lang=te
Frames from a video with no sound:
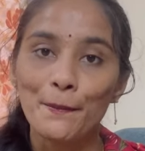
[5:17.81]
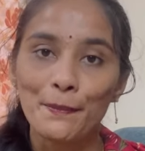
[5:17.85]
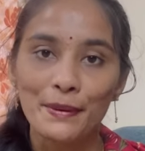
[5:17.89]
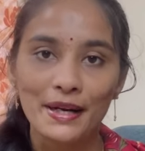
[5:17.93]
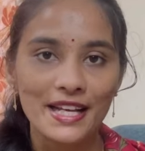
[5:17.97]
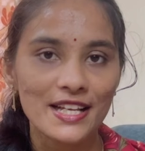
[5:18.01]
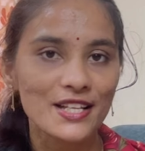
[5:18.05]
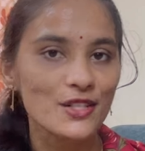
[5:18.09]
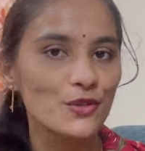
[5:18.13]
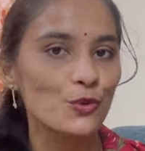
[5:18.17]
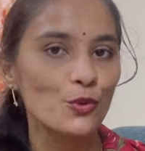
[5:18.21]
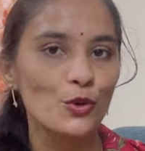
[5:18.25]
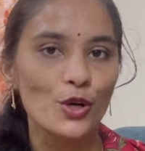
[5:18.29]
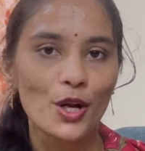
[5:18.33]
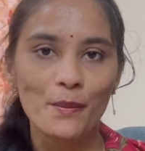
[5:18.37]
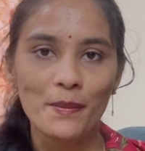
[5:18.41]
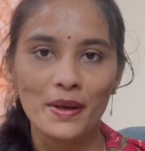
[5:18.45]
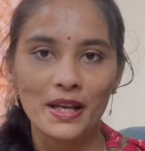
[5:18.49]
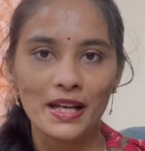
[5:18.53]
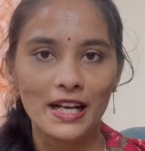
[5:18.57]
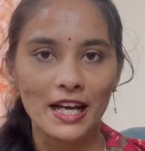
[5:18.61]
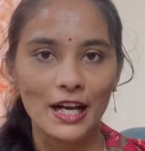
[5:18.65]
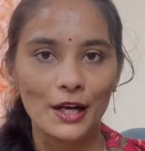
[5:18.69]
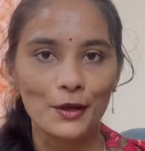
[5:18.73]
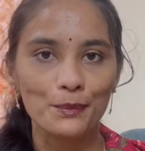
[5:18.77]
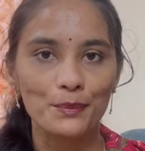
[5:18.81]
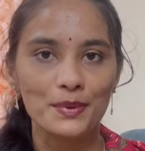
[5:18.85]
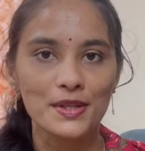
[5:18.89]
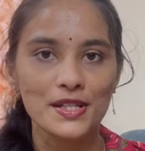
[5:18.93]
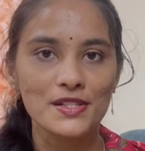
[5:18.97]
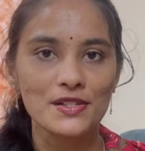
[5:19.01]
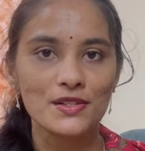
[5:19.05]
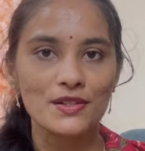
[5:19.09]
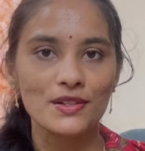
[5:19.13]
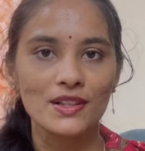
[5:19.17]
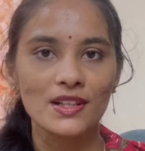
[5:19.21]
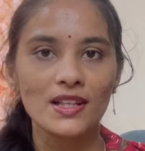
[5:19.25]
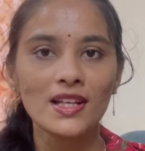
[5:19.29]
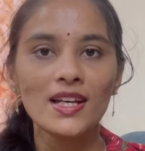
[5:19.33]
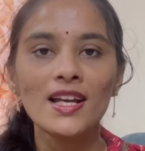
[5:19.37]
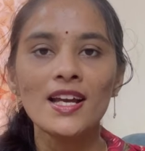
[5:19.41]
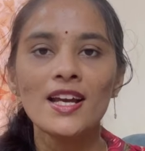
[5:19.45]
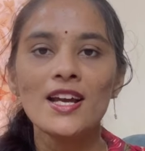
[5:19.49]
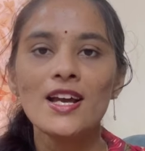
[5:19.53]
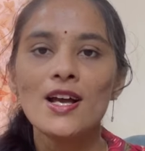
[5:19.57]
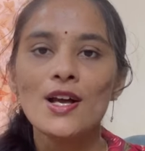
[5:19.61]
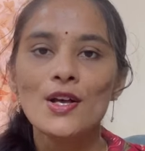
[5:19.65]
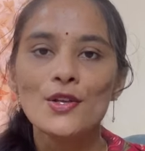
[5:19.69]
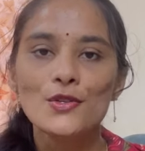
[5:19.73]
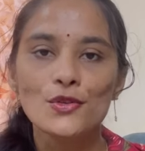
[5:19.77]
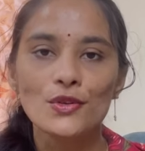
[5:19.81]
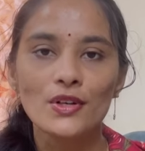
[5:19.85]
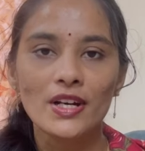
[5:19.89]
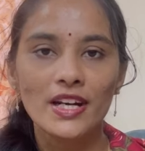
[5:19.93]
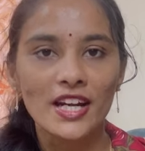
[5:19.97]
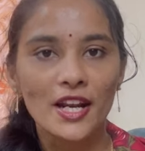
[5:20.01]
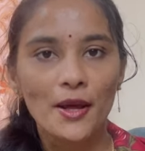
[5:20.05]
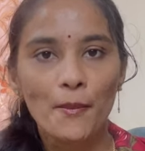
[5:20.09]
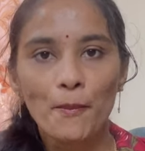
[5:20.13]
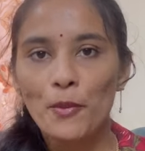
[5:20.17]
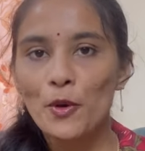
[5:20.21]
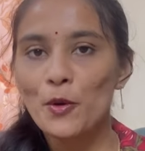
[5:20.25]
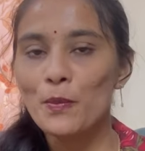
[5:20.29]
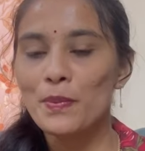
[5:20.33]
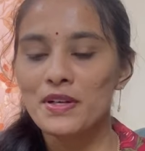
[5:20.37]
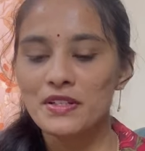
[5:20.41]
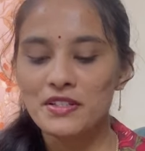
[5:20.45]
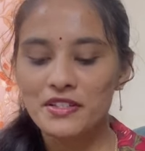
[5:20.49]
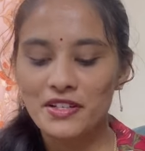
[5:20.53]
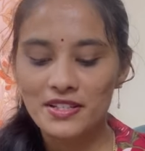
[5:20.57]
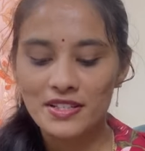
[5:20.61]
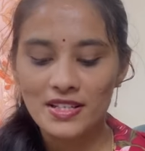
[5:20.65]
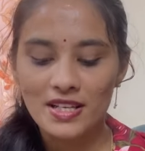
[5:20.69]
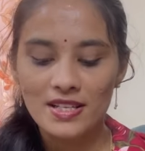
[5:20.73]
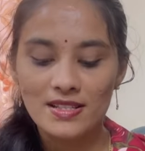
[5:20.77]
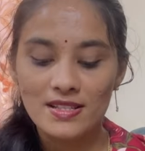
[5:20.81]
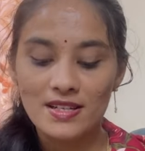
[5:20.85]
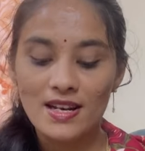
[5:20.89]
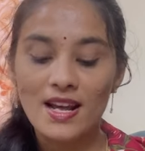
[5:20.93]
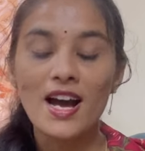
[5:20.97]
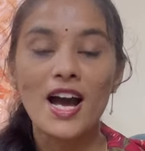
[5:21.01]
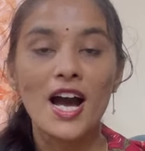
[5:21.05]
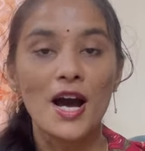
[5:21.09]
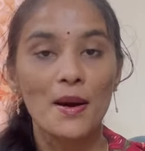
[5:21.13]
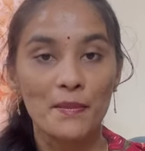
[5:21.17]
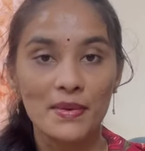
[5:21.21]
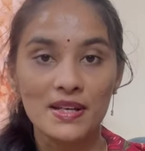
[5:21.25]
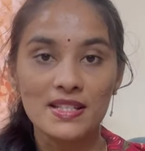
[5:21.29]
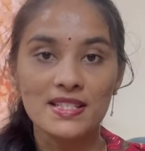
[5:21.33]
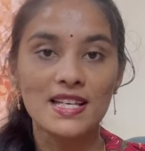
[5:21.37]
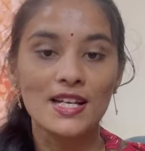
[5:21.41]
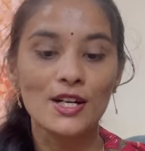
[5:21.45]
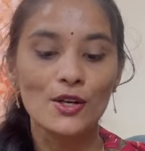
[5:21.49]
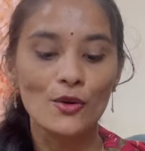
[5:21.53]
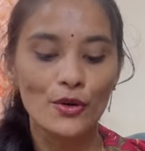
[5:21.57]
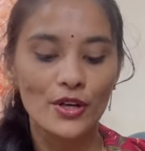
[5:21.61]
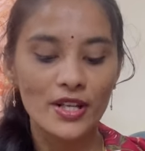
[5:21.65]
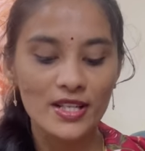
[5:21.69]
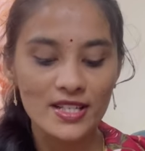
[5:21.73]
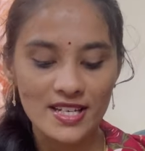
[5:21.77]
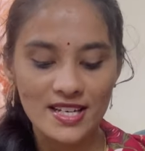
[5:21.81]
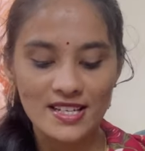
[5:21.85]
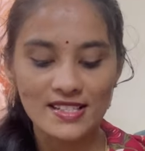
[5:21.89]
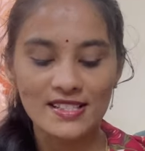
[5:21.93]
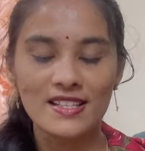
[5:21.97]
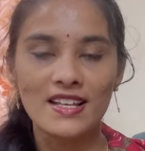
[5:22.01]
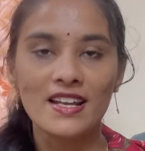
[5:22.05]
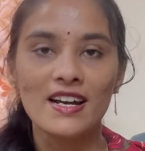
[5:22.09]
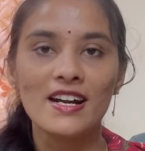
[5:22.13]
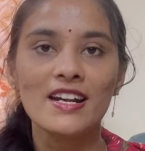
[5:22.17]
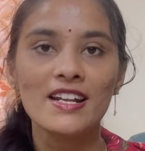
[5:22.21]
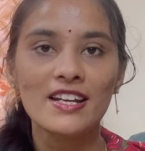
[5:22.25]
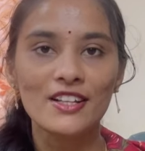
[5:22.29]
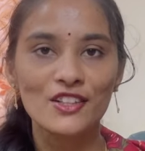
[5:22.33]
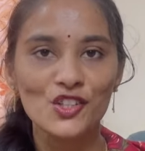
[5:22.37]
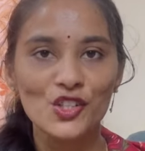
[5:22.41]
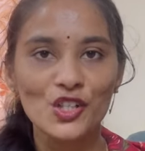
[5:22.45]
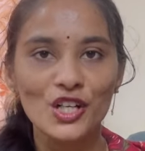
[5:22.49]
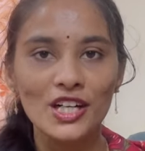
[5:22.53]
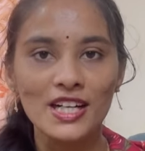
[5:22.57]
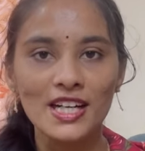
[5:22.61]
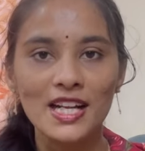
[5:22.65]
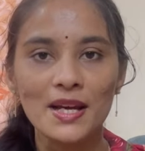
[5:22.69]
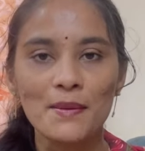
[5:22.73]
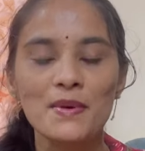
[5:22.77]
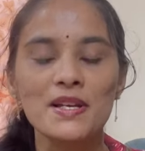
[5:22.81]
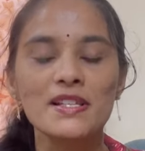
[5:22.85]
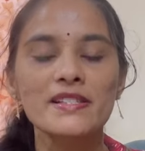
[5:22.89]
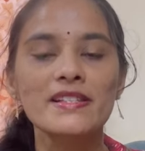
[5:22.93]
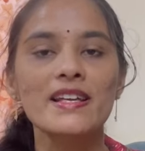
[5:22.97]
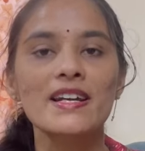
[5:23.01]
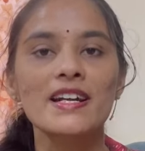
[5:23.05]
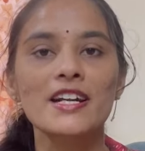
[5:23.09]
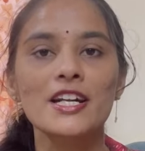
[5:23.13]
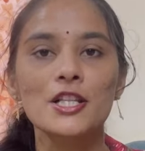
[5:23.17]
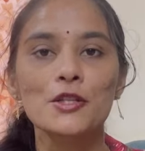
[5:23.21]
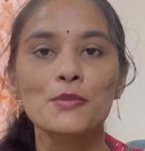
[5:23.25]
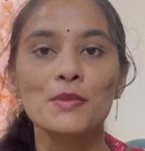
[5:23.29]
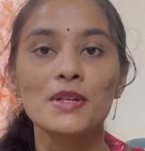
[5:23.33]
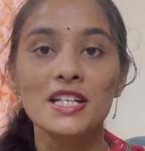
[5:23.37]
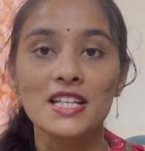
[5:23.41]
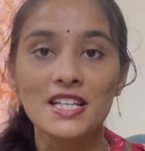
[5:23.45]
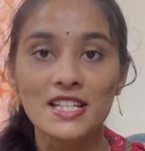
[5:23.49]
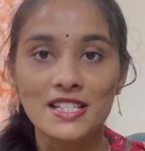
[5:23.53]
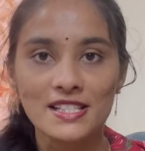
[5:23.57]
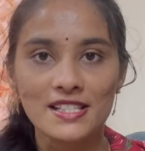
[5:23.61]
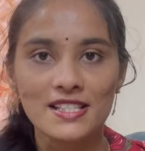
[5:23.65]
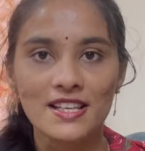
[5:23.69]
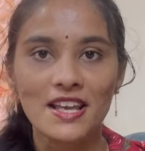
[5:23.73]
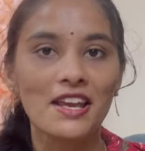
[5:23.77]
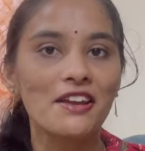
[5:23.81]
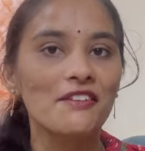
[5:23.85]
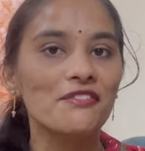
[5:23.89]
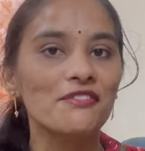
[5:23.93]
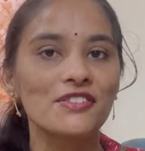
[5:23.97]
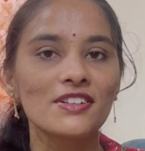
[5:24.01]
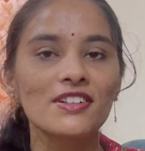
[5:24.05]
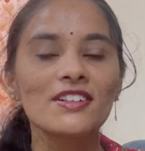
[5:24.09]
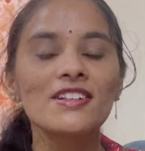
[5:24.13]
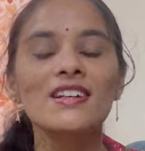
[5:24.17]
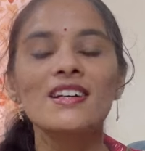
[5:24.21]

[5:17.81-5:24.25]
ప్రైస్ కూడా మీకు కనిపిస్తుంది సో నేను ఎప్పుడు పర్చేస్ చేసినా అమెజాన్లోనే చేస్తానండి ఎందుకంటే అమెజాన్ అనేది మనకి సేఫ్